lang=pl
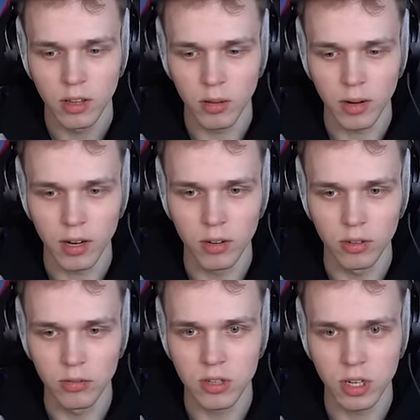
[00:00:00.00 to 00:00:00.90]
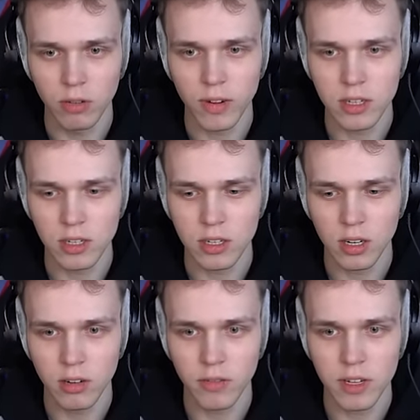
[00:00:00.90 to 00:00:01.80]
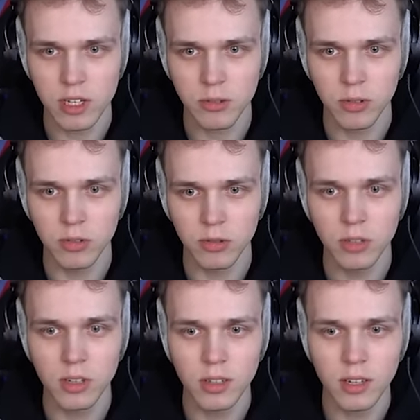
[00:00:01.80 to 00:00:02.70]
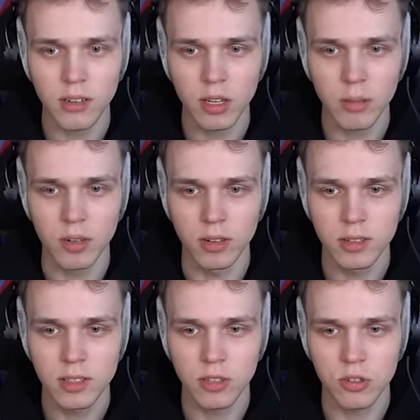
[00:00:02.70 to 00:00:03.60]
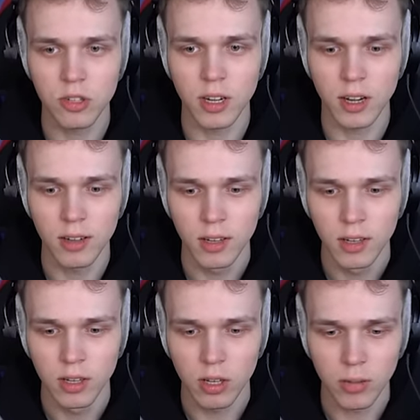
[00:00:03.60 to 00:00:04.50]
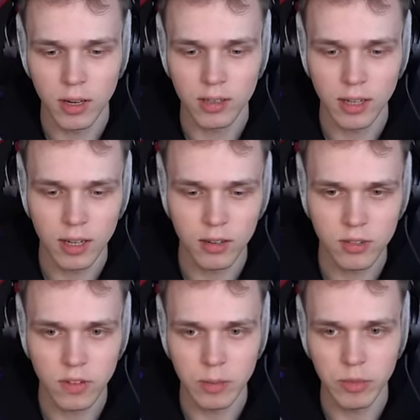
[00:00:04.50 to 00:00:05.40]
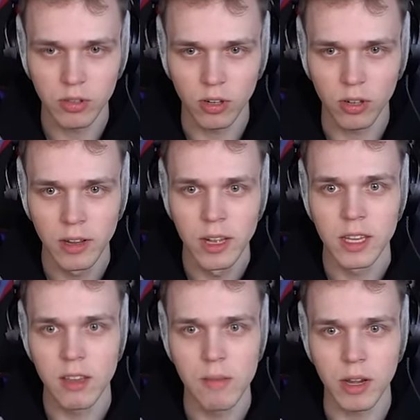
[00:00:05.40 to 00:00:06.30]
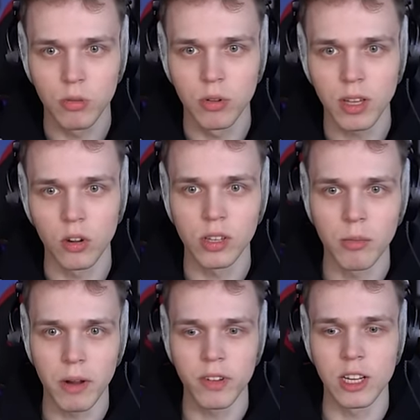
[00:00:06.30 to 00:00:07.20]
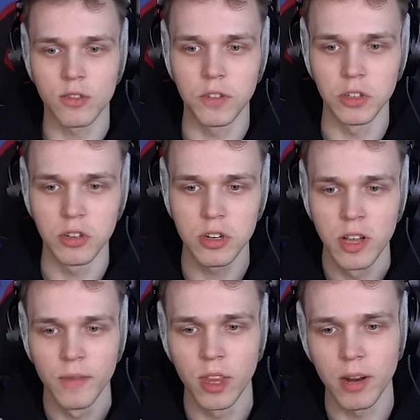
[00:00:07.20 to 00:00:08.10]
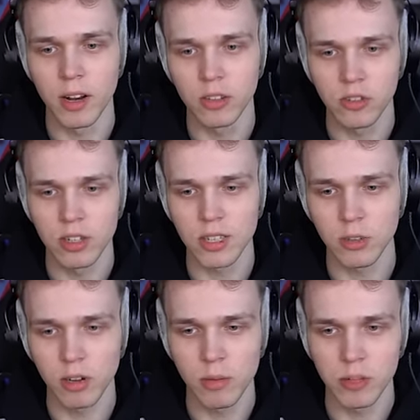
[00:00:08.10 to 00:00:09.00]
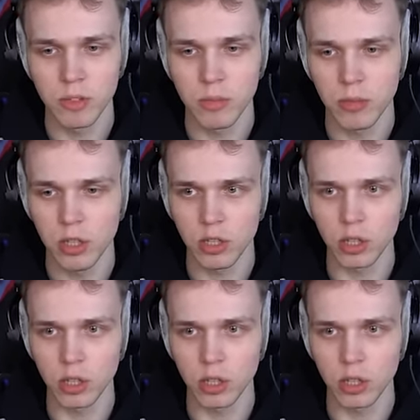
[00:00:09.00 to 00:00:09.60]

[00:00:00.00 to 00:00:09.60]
Dobra, no tu trzeba uważać, trzeba uważać, bo tu nigdy nie wiadomo, co czyha. Dobra, tak, rozwalmy to. Nie wiem jak długi. O, dobra, widać finish. Dobra, no czyli za niedługo będziemy się bić. Ej,